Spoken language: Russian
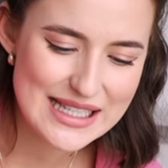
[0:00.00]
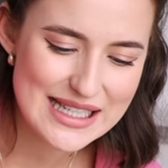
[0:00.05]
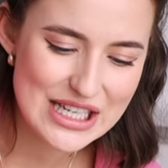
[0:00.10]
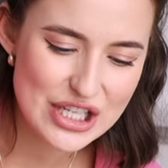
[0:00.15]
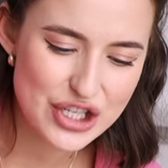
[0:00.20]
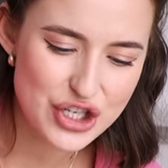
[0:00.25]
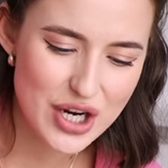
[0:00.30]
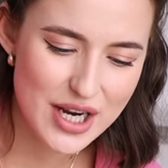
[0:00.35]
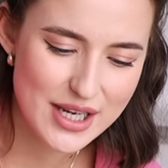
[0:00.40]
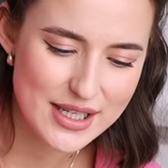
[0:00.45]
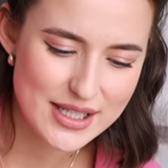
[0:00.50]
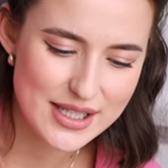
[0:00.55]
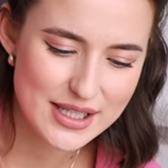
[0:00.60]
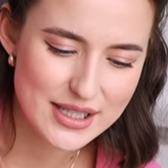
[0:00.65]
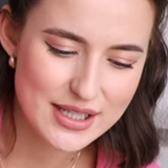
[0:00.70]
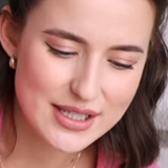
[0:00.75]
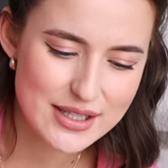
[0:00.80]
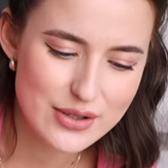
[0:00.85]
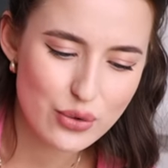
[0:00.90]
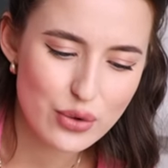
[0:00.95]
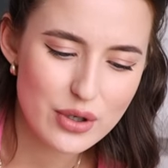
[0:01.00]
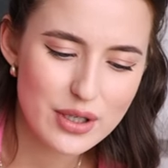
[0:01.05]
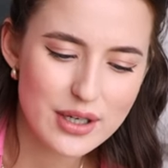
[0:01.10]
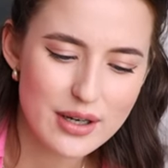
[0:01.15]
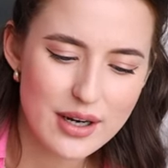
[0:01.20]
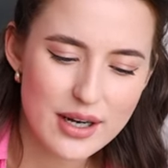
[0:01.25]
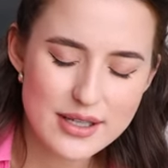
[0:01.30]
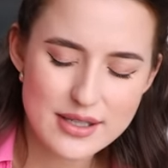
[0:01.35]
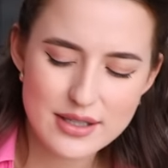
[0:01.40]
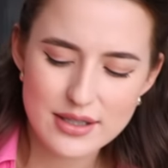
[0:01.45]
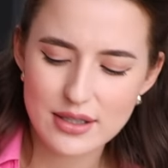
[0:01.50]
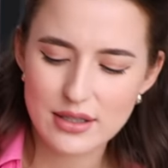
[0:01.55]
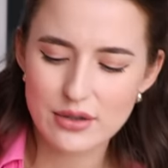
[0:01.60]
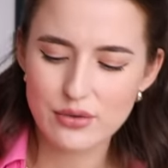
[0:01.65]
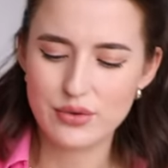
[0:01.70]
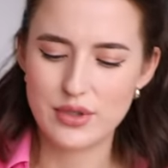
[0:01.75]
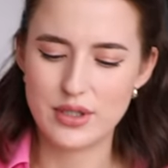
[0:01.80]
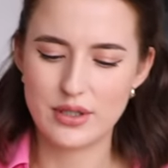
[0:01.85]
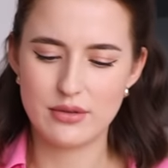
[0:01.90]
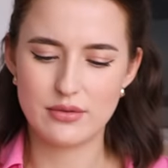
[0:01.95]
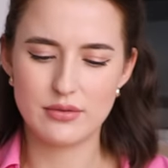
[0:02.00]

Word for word: и сейчас насколько разные люди.